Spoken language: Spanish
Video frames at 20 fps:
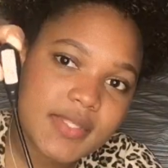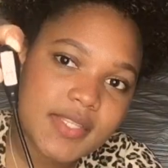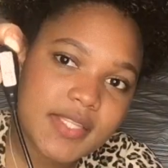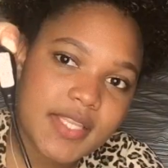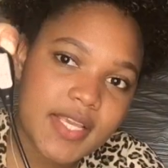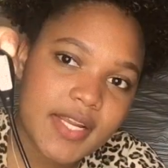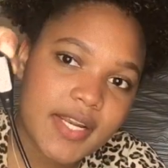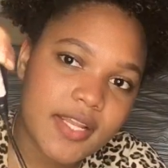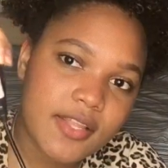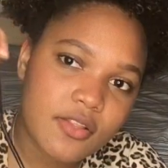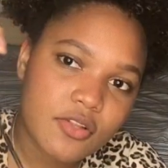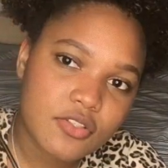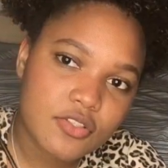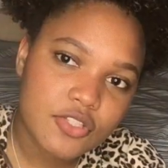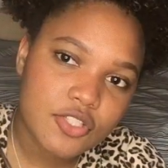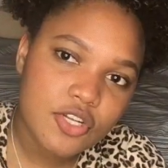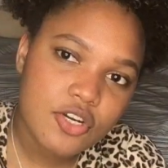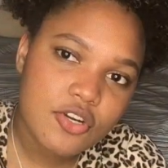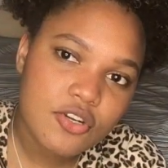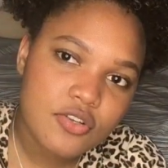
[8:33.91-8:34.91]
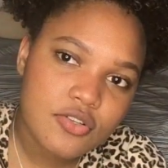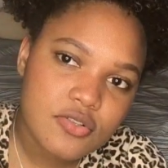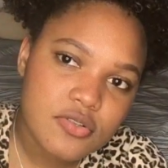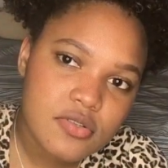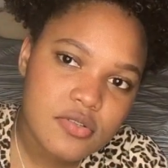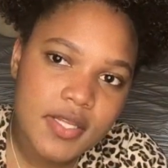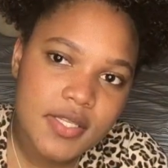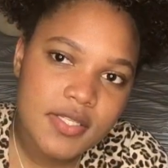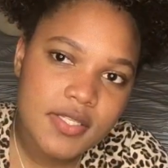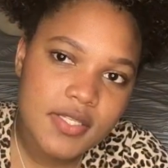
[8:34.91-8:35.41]
Tiene dos
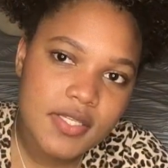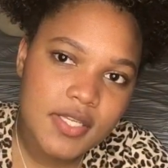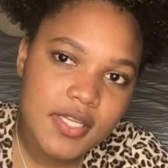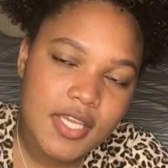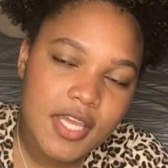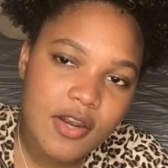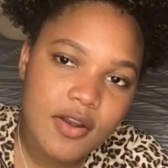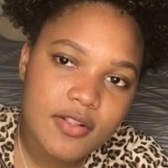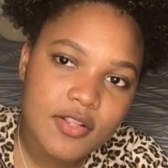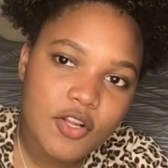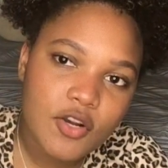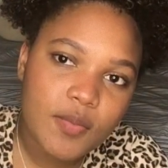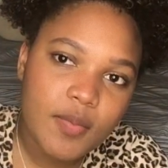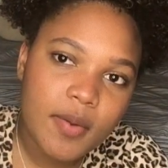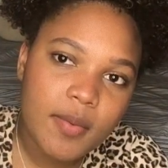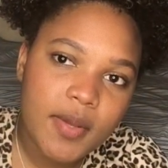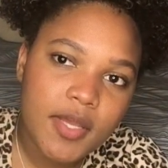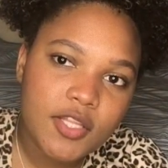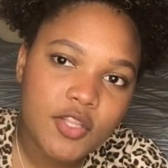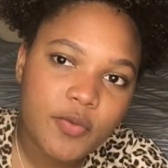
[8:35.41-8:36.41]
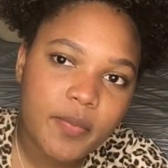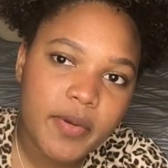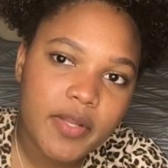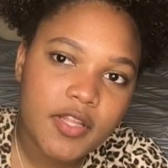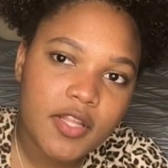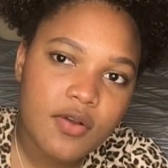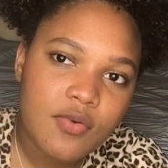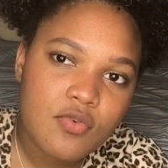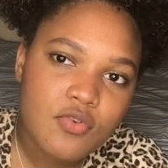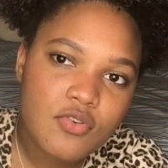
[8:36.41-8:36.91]
tonos, si quiero el tono más bajito
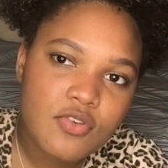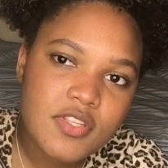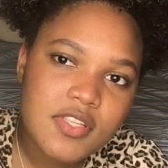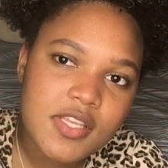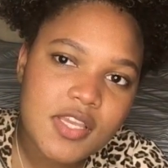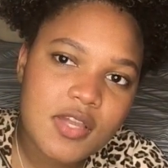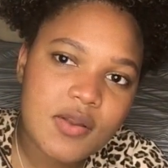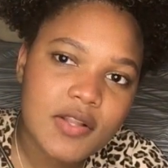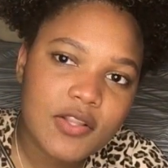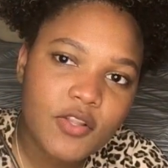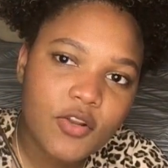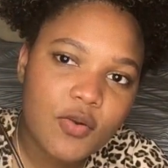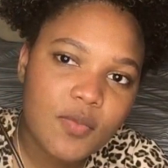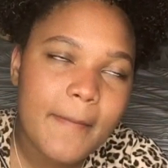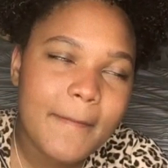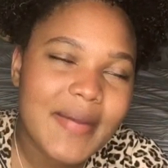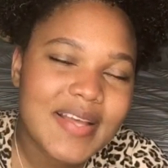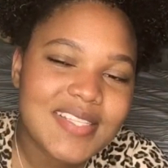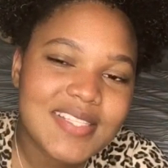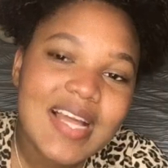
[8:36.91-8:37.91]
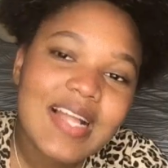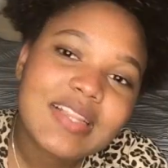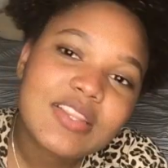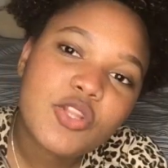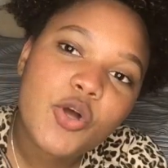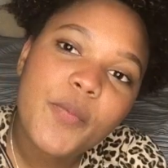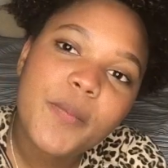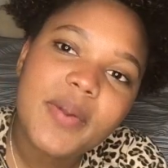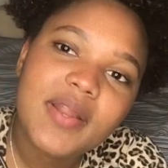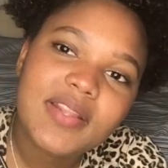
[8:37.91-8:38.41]
prende uno y si quiero el tono más
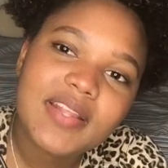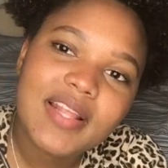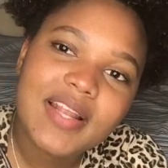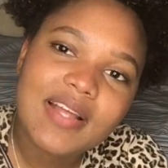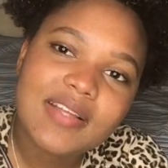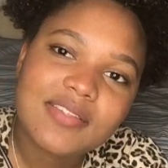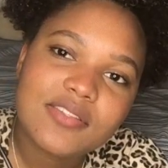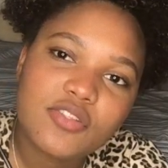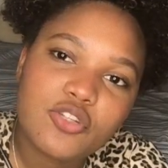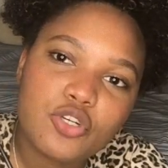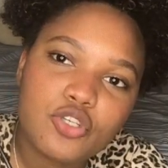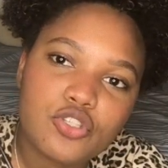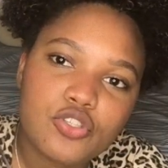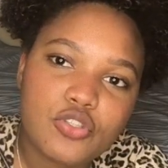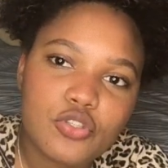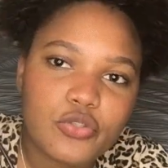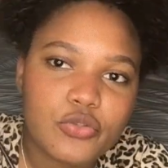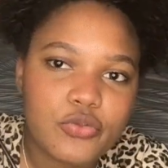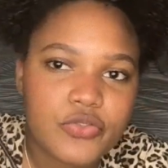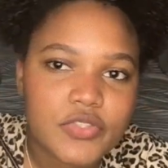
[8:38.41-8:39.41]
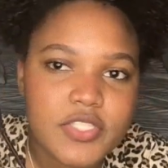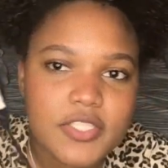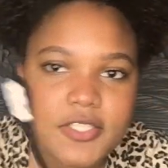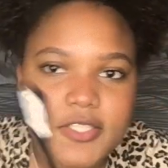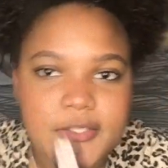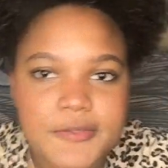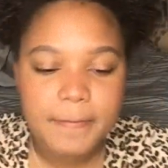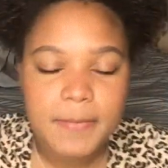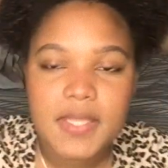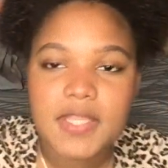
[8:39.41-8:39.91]
alto prende las dos luces.
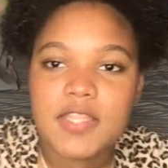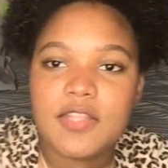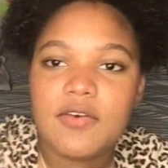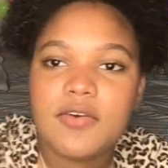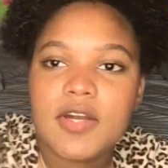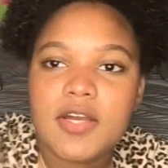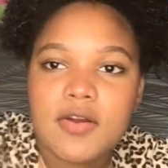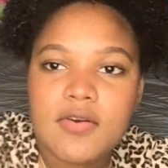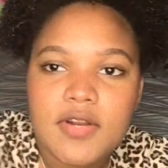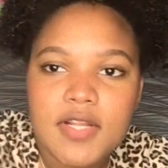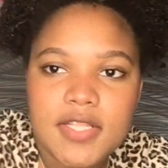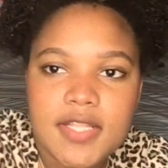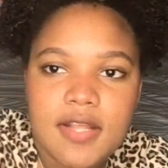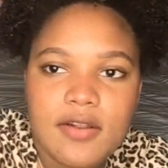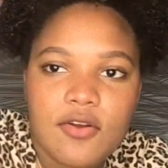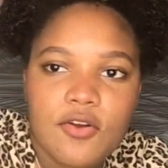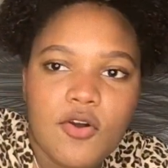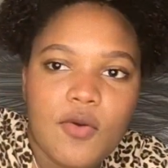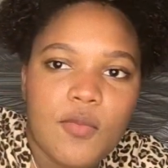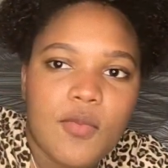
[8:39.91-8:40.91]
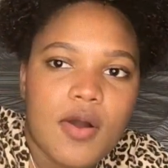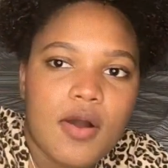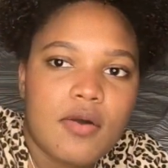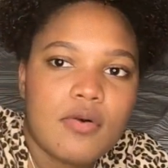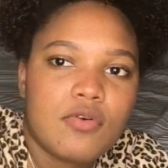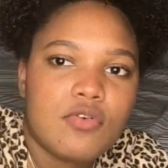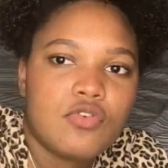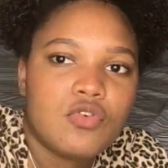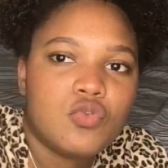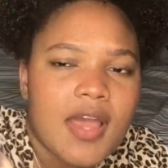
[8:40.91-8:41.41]
Y tengo que conectarlo como
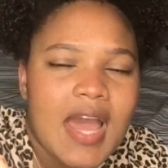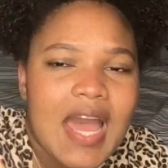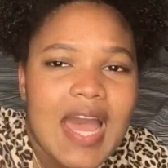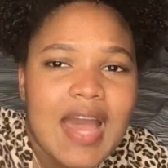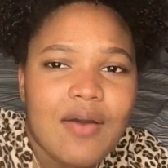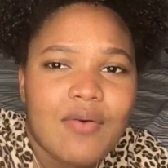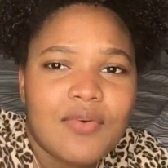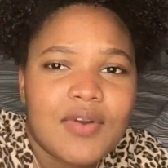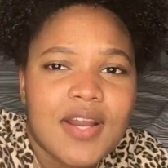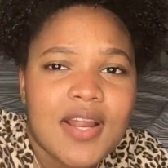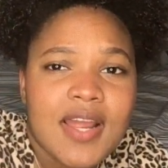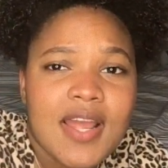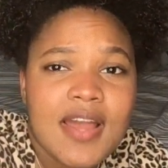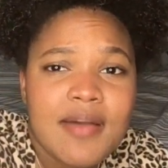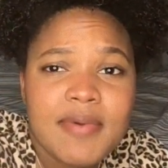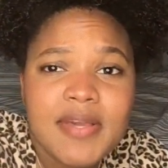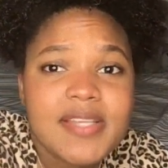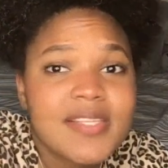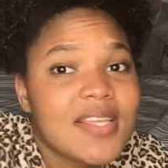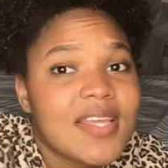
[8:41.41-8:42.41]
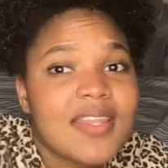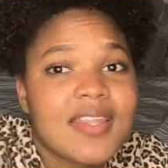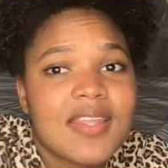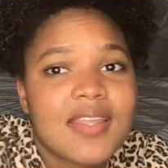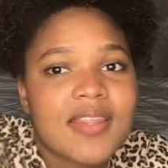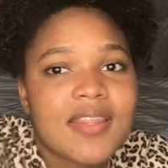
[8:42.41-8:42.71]
a, una cabeza de,